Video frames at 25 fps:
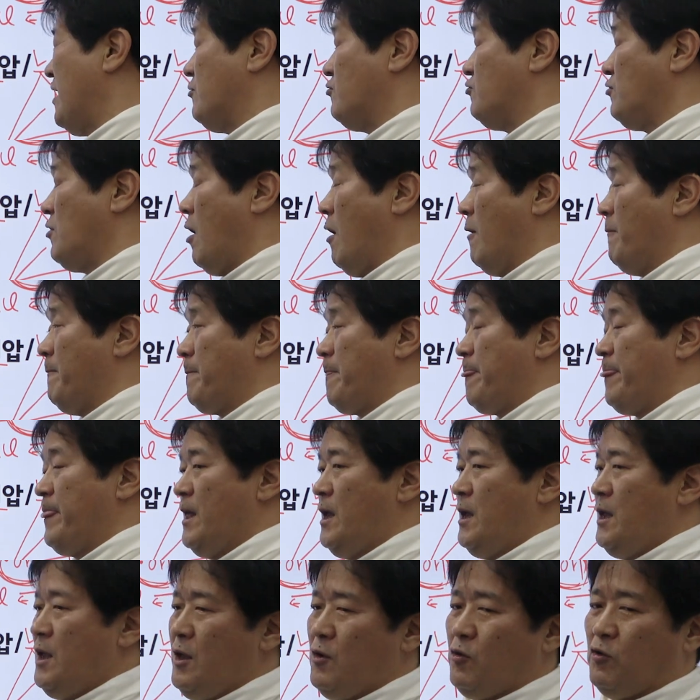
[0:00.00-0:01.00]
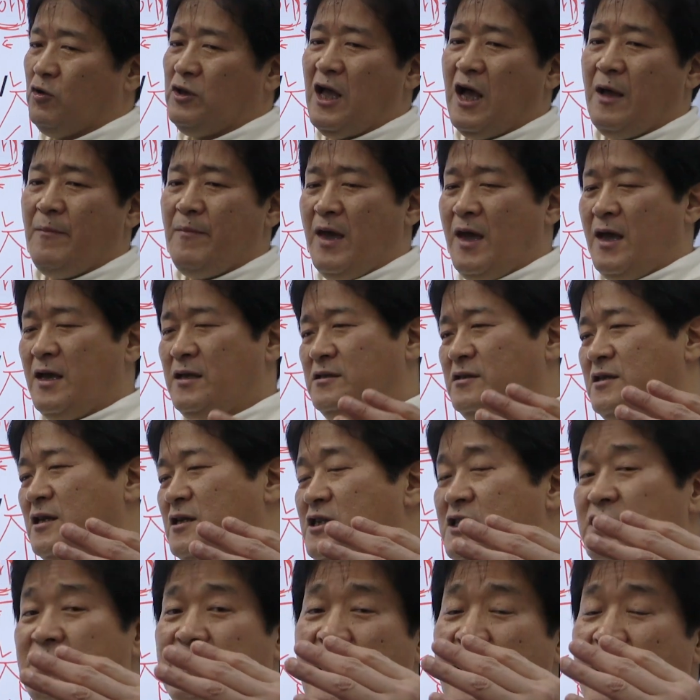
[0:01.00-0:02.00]
됐고요. 그 다음에 이제
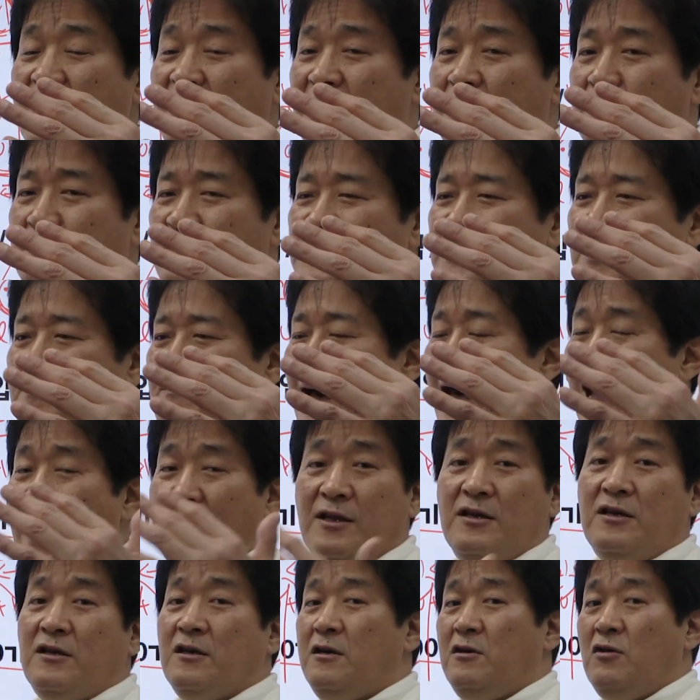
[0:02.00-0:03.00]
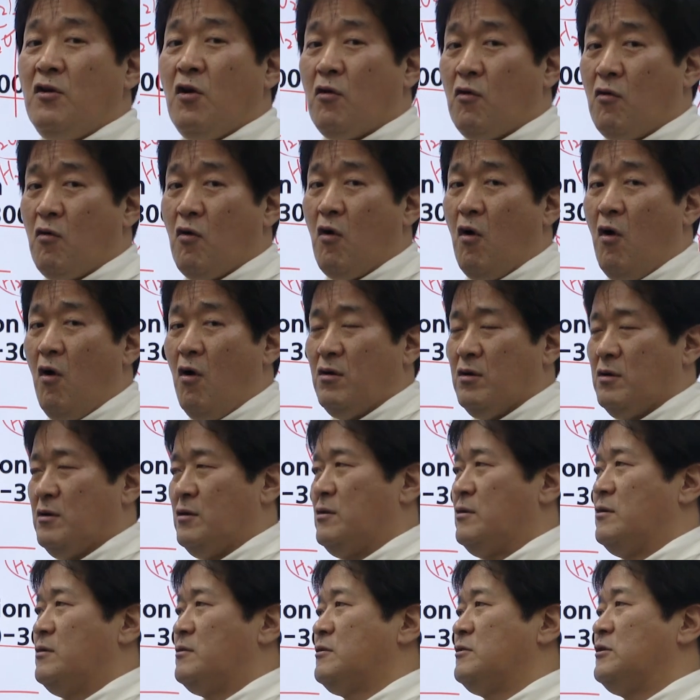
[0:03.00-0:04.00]
시간이 이제 많이 흘렀고
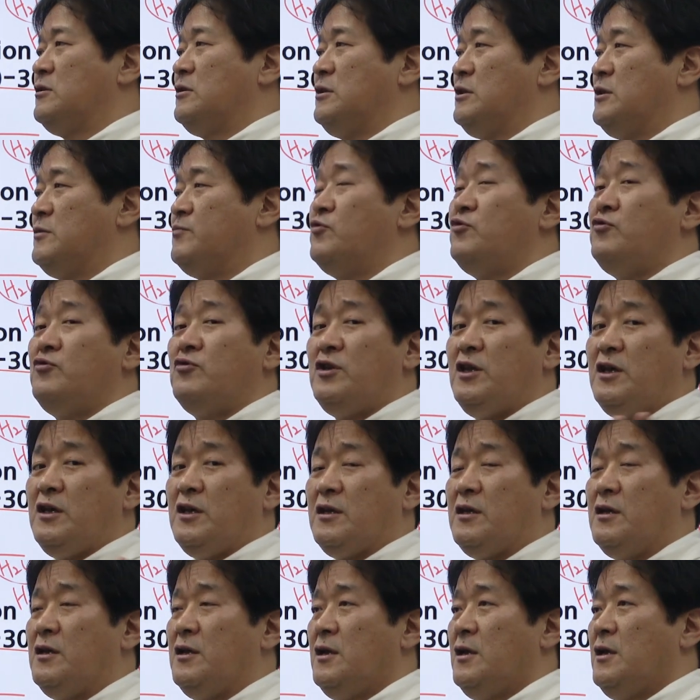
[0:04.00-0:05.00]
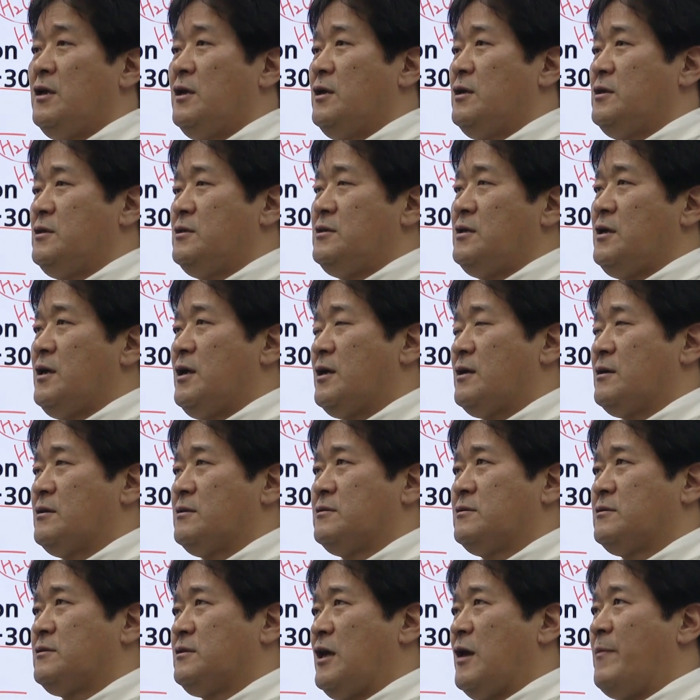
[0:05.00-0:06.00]
어 그 이분들이
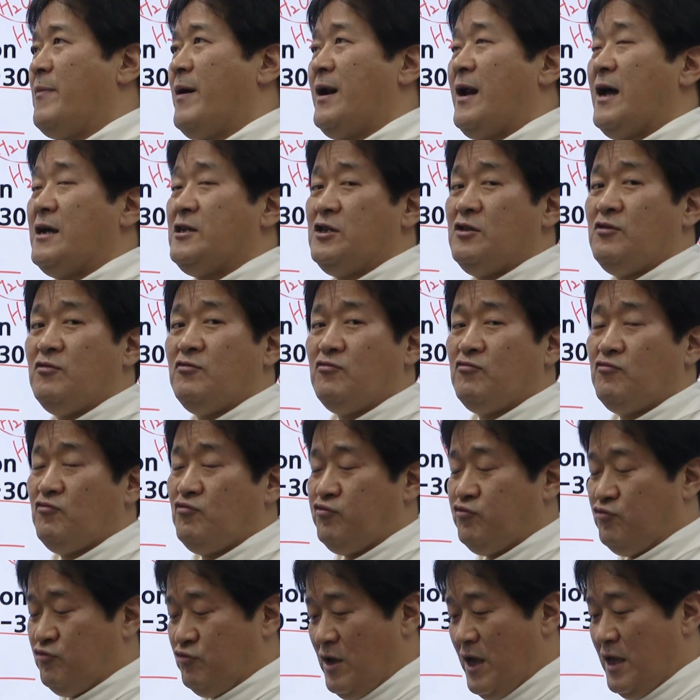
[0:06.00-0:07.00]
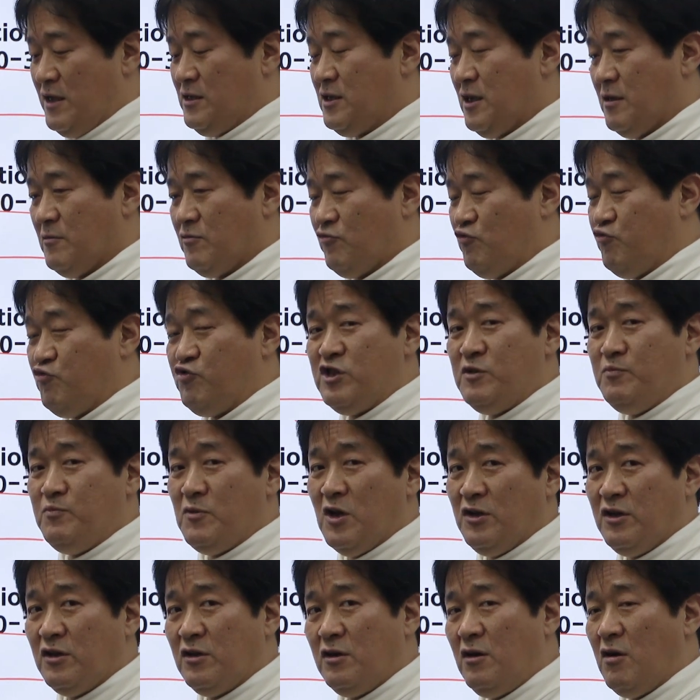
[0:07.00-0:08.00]
이제 개발하신 후에 이제 수십
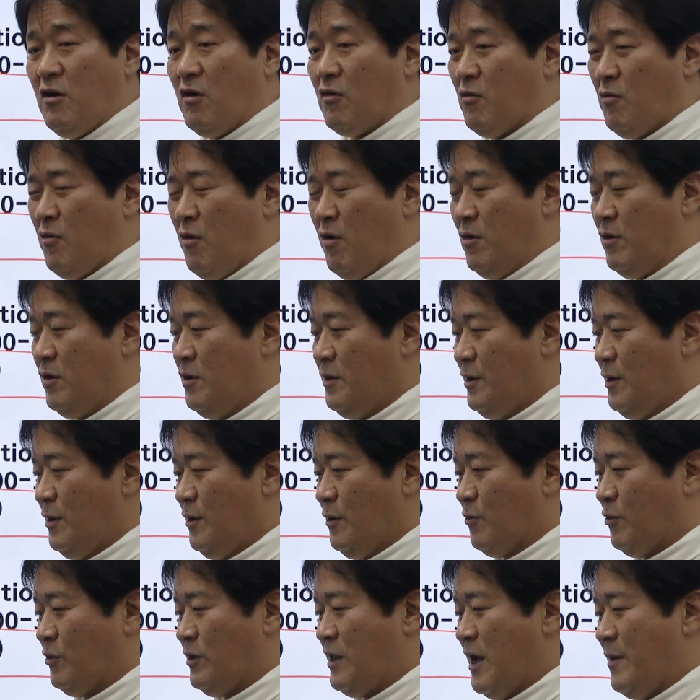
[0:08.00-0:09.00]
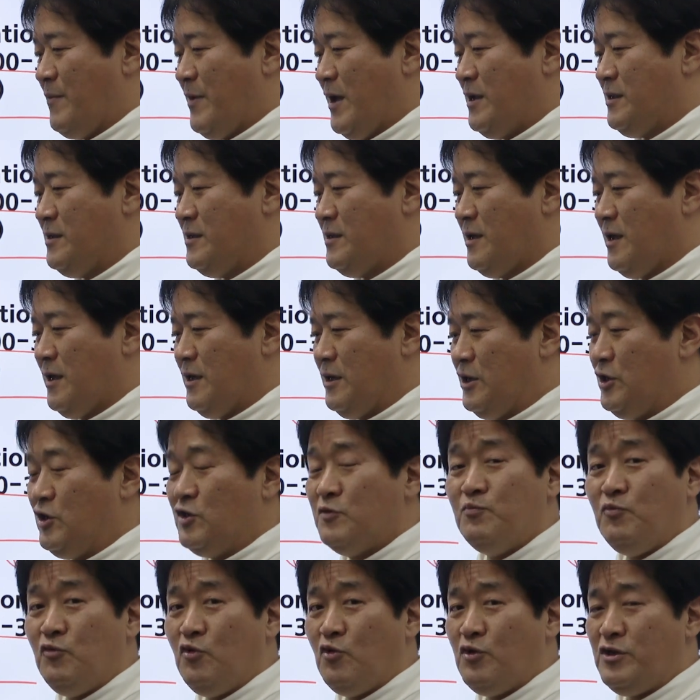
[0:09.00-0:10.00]
년이 흘렀고 그 다음에 이제
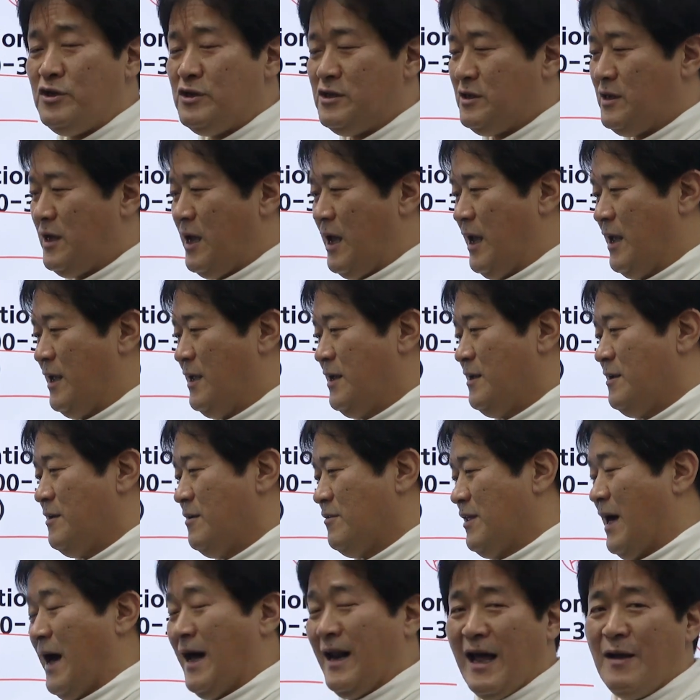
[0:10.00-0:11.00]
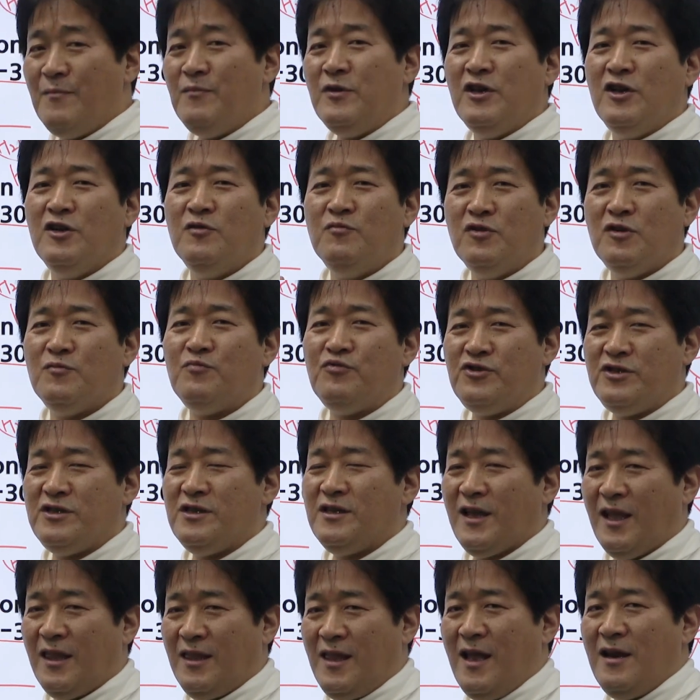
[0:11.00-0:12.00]
이름도 이제 사람 이름을
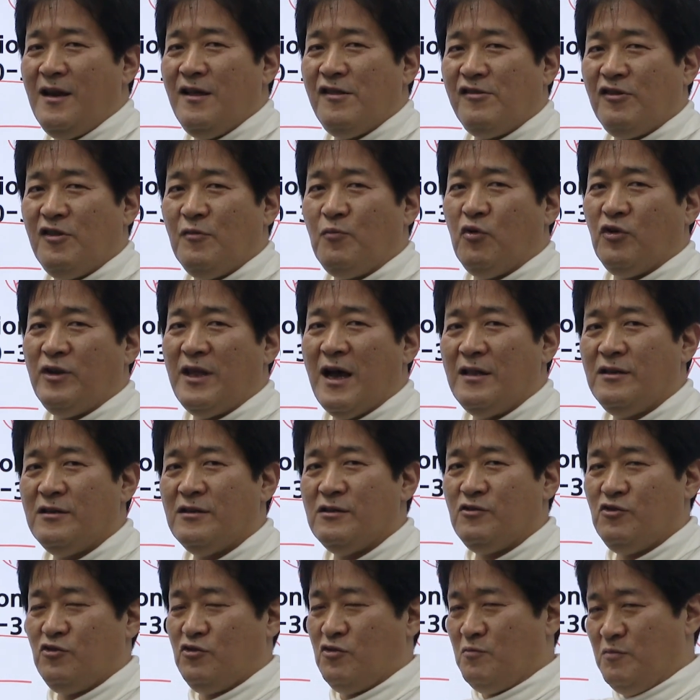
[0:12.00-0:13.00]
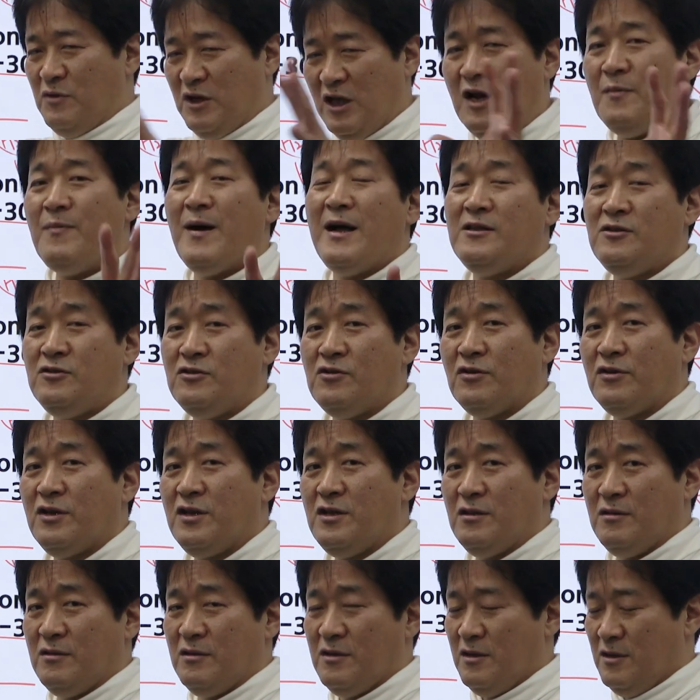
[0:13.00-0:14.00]
붙인 캐탈리스트보다는 좀
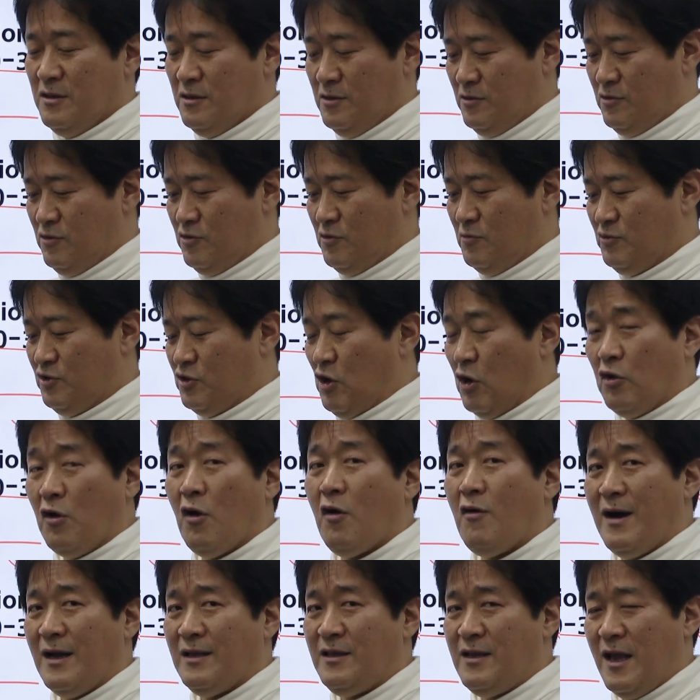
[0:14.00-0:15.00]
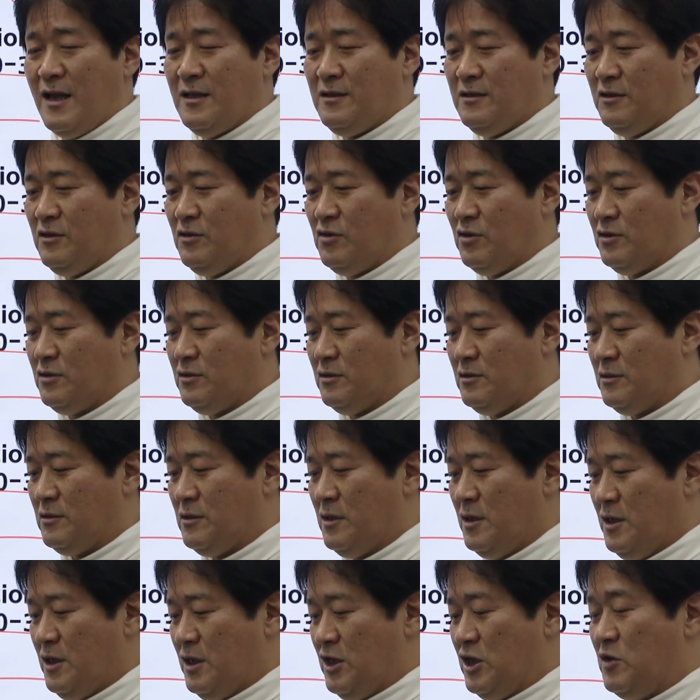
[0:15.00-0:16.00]
일반적인 좀 정형화된 이런
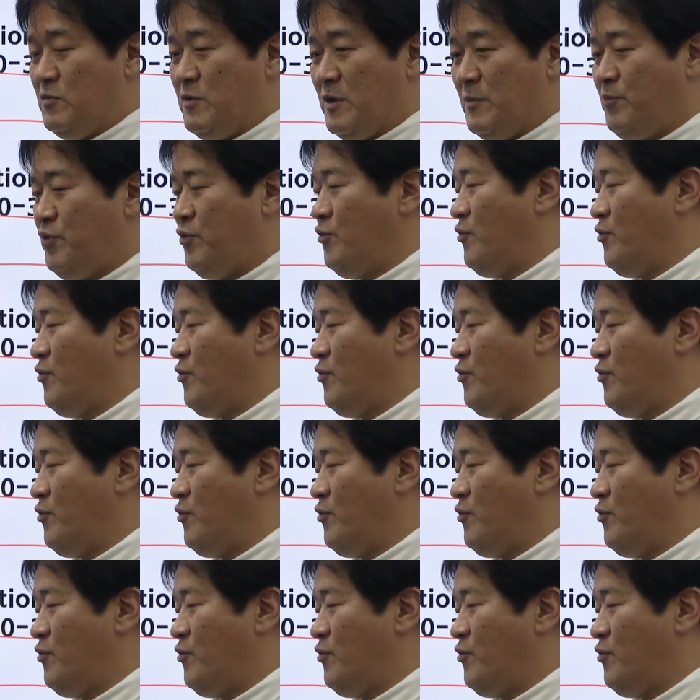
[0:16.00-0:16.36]
이름이